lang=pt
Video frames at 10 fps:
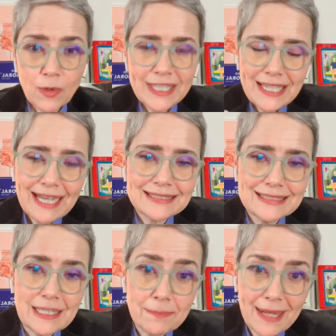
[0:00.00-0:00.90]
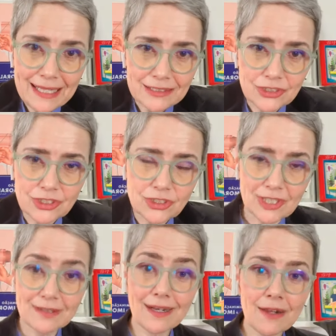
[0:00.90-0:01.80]
O que é essa imagem
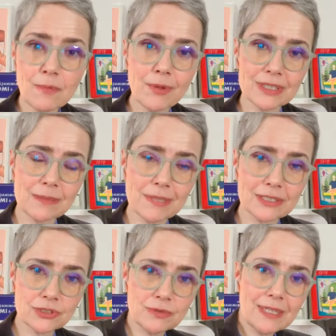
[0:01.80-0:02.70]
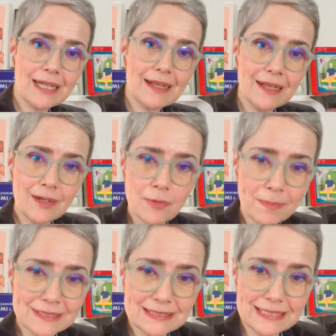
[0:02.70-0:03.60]
de entrar no porta-malas de um carro,
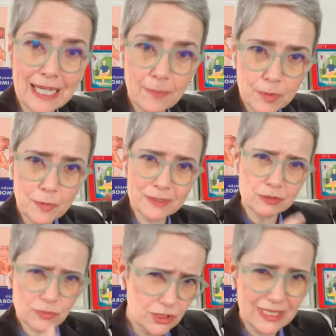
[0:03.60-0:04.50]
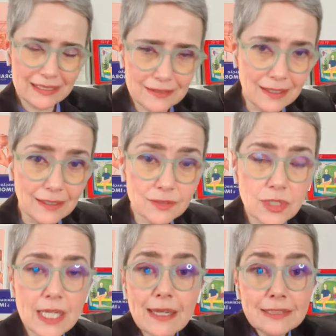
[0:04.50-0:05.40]
passar por pessoas
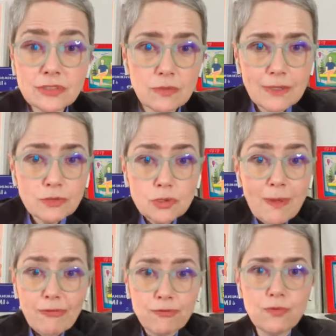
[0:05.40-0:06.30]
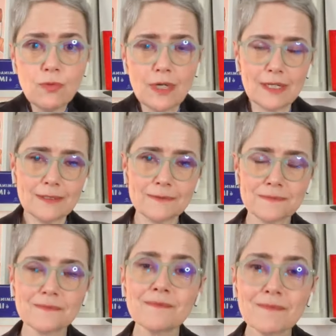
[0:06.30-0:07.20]
gritando, se não é de uma fuga?
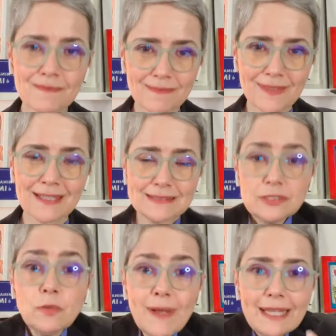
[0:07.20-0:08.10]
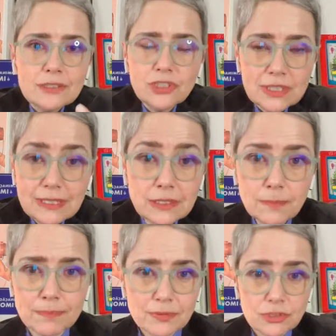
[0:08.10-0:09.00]
Se não é de
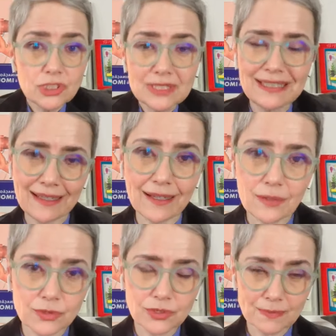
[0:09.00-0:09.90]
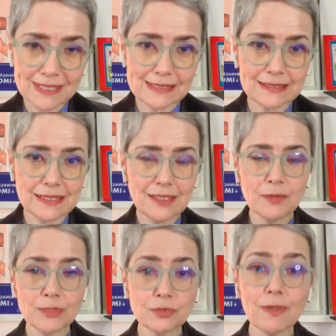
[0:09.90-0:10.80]
ida para um desterro, de um
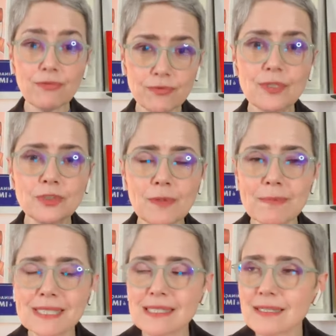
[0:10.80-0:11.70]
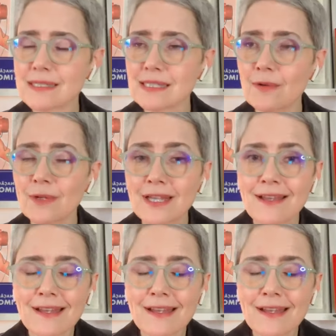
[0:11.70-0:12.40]
exílio, mas de uma fuga, de uma perseguição.